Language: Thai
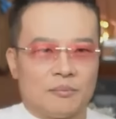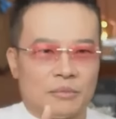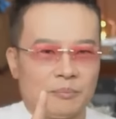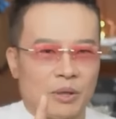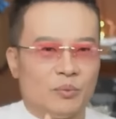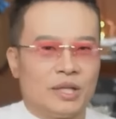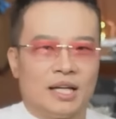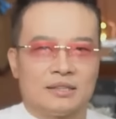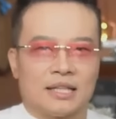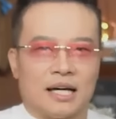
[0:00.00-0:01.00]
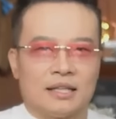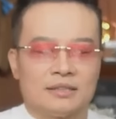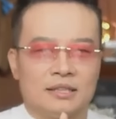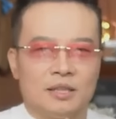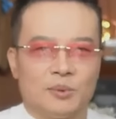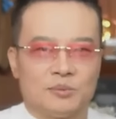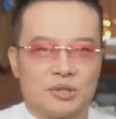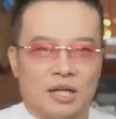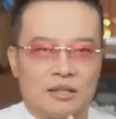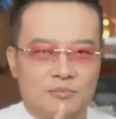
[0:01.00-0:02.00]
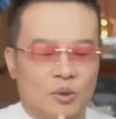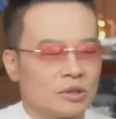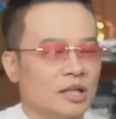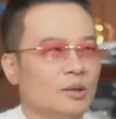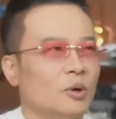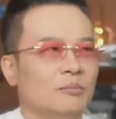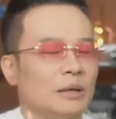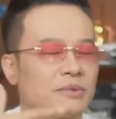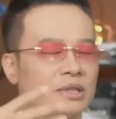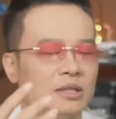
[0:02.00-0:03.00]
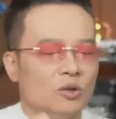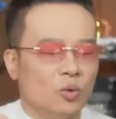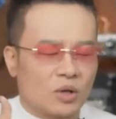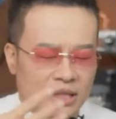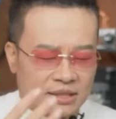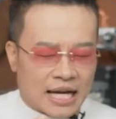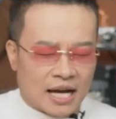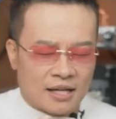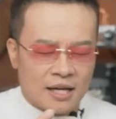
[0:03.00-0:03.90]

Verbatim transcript: มันเป็นวิทยาศาสตร์นะสิ่งที่ผมสอนตอนนี้ผมแบบตื่นรู้กระจ่าง